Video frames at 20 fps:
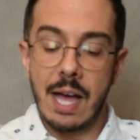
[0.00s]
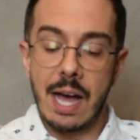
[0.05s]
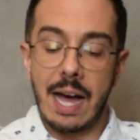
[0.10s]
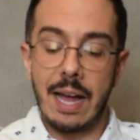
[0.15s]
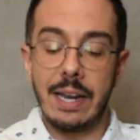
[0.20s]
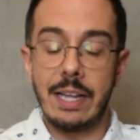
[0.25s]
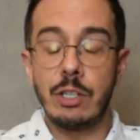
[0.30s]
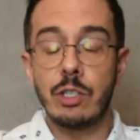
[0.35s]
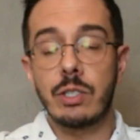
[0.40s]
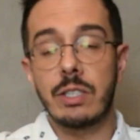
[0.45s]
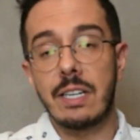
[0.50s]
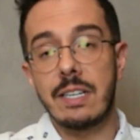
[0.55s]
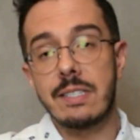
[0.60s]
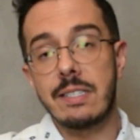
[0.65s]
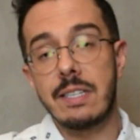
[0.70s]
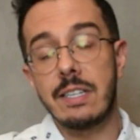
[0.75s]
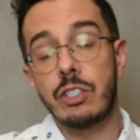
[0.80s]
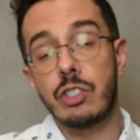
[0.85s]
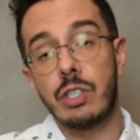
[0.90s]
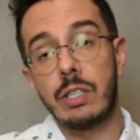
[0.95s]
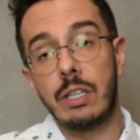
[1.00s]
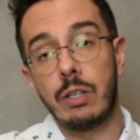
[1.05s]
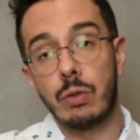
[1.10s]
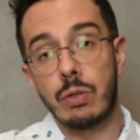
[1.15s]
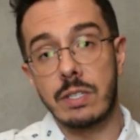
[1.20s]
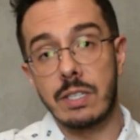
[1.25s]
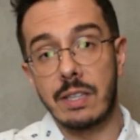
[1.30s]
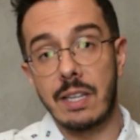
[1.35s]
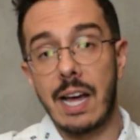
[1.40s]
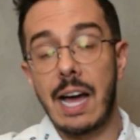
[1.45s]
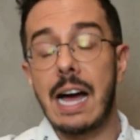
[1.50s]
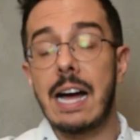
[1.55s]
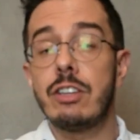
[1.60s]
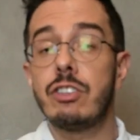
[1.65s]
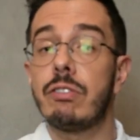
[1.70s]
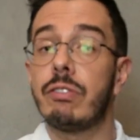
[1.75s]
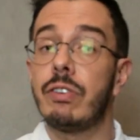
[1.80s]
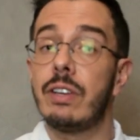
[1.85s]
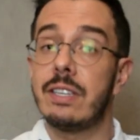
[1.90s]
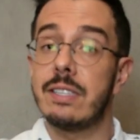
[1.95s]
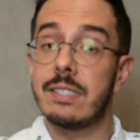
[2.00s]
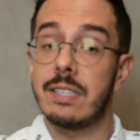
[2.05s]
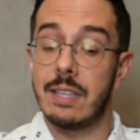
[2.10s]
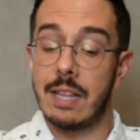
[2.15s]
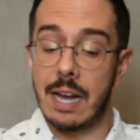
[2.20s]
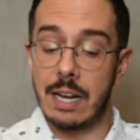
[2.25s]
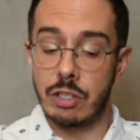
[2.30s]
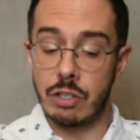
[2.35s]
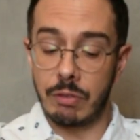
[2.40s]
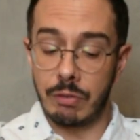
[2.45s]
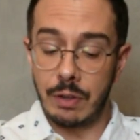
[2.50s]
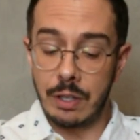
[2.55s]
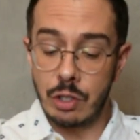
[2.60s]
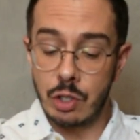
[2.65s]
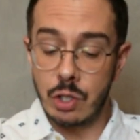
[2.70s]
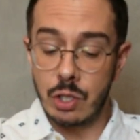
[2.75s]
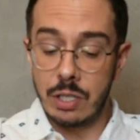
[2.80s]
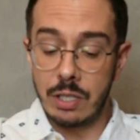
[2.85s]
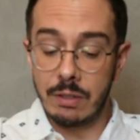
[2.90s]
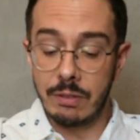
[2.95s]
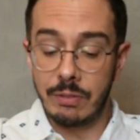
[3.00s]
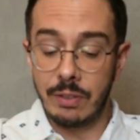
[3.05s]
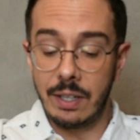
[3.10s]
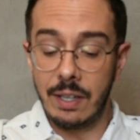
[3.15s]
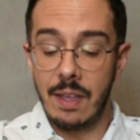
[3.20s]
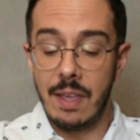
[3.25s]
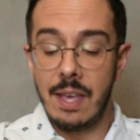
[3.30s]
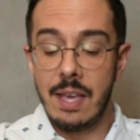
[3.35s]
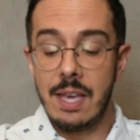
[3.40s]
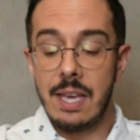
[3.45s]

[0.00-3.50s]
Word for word: além de trazer a generosidade, a felicidade afetiva